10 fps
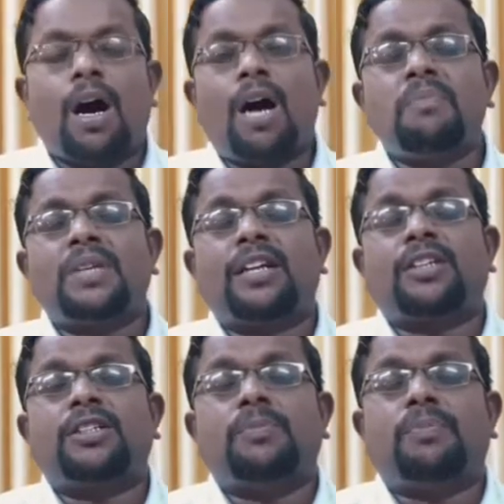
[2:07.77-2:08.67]
ஆம்
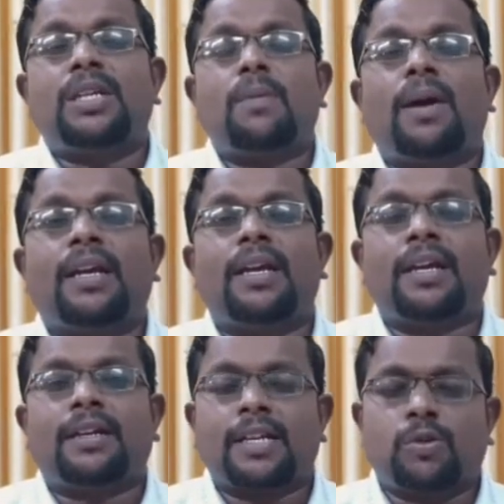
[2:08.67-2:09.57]
எனக்கு பிரியமான
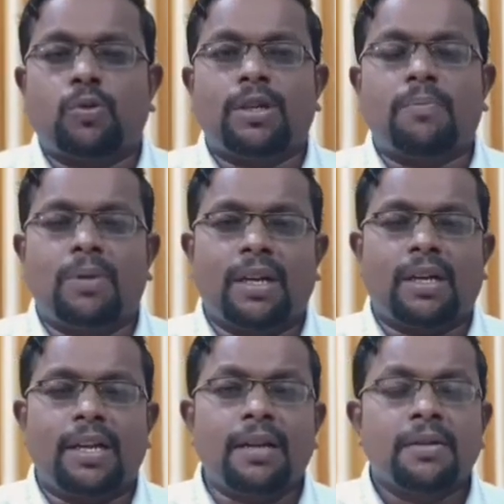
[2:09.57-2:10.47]
கர்த்தருடைய
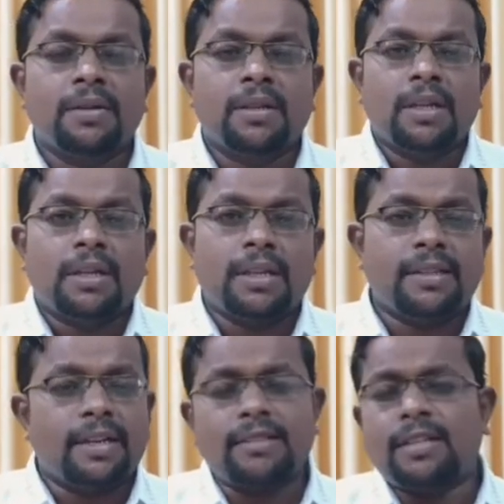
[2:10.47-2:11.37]
பிள்ளைகளே
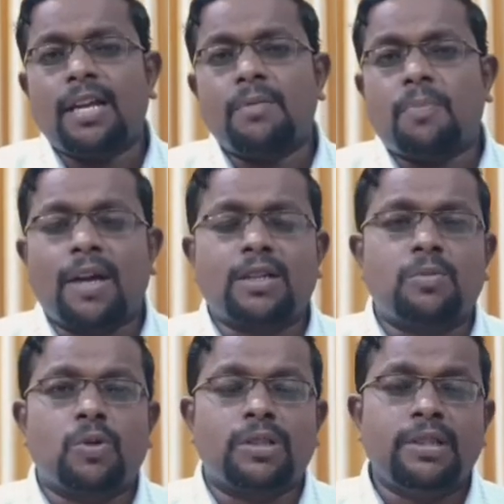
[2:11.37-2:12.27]
இந்த இடத்துல
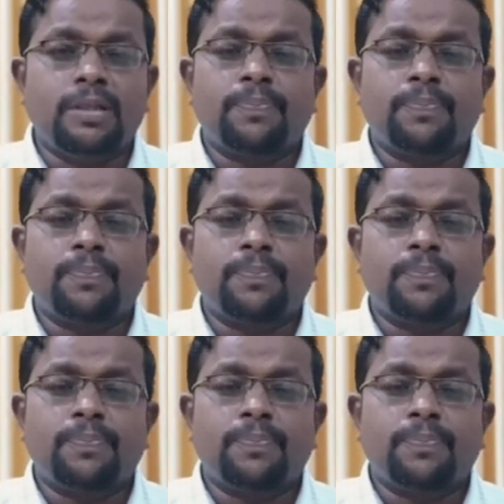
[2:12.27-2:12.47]
பார்க்கும்போது